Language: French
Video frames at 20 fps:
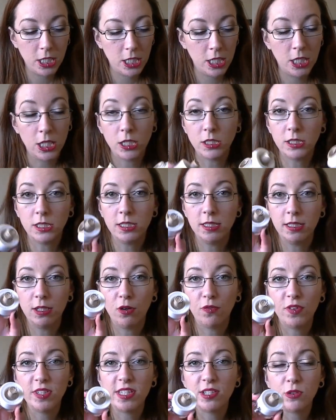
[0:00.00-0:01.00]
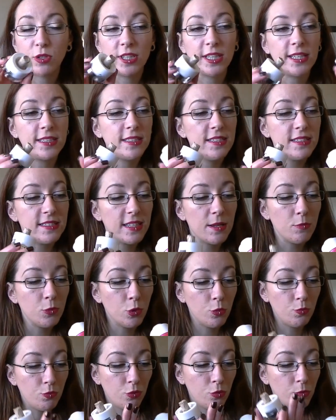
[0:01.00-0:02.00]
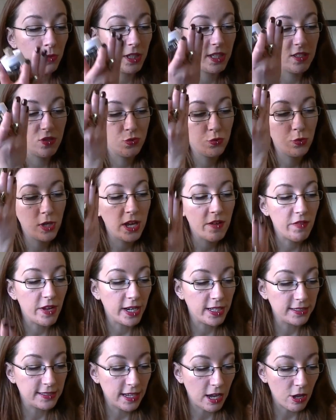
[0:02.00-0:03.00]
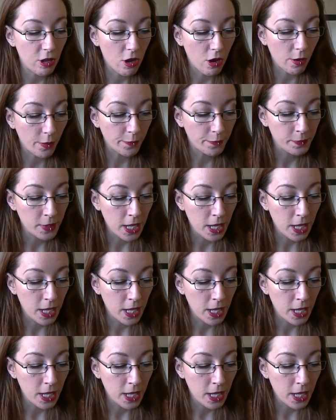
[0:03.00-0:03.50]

Et euh, si, si. En fait, ça doit être un système de pompe qui soulève à l'intérieur.